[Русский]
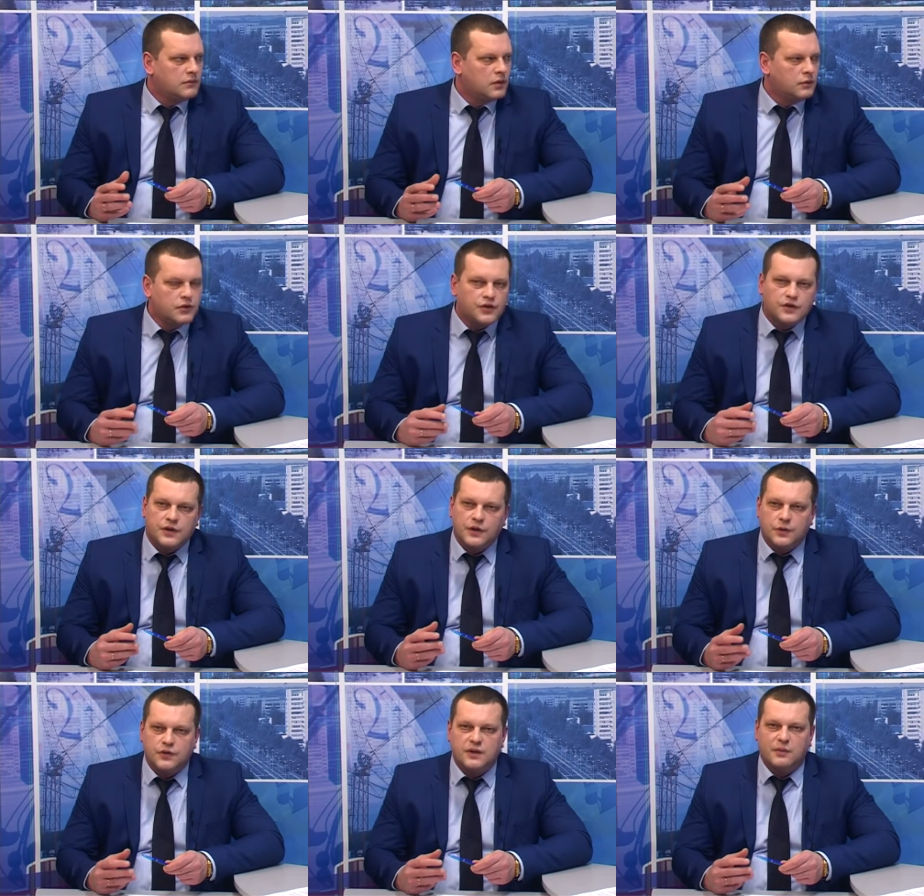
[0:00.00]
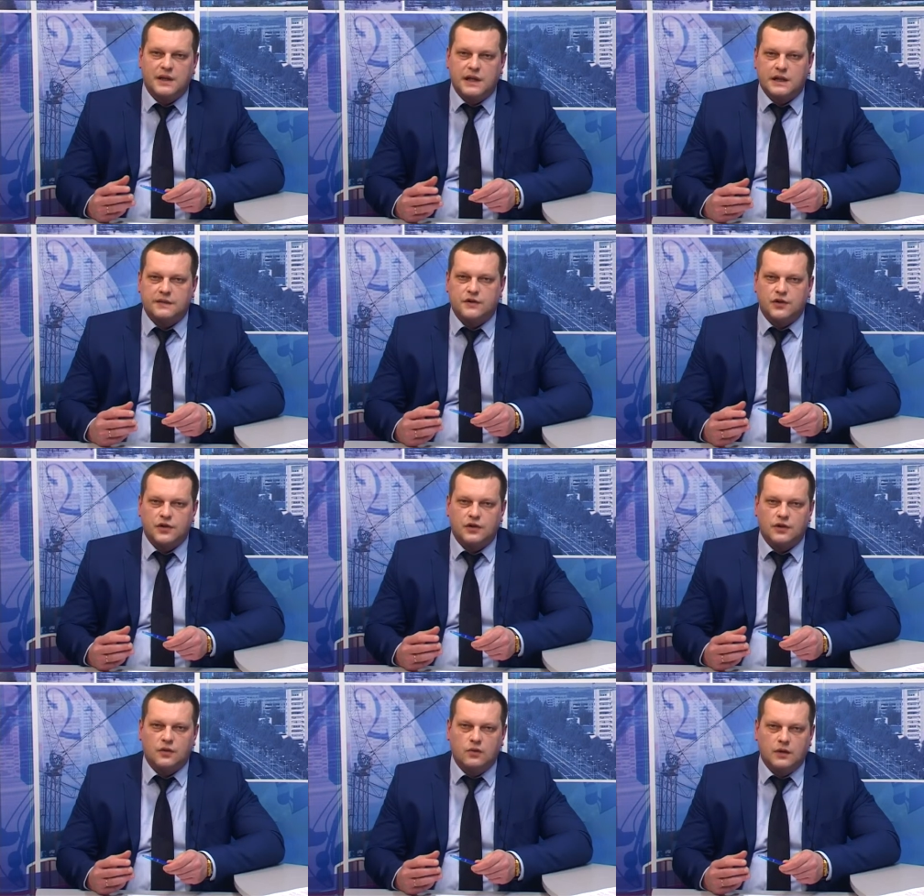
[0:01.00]
Он очень серьезно меняется в
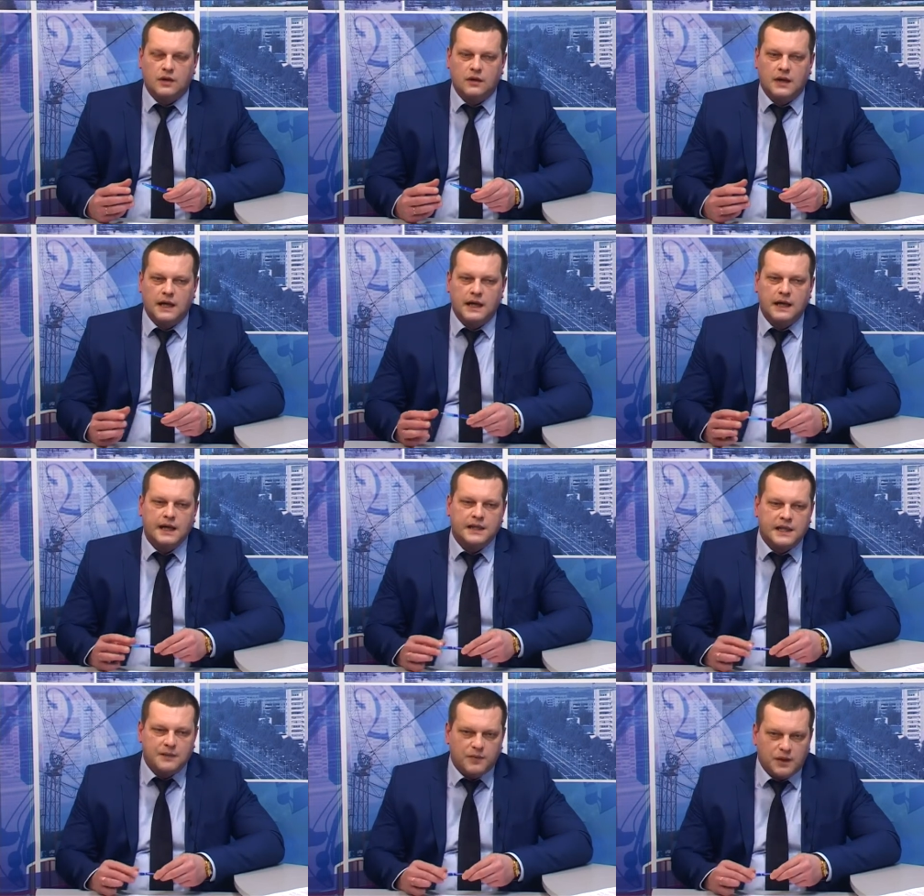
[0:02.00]
течение года. Тем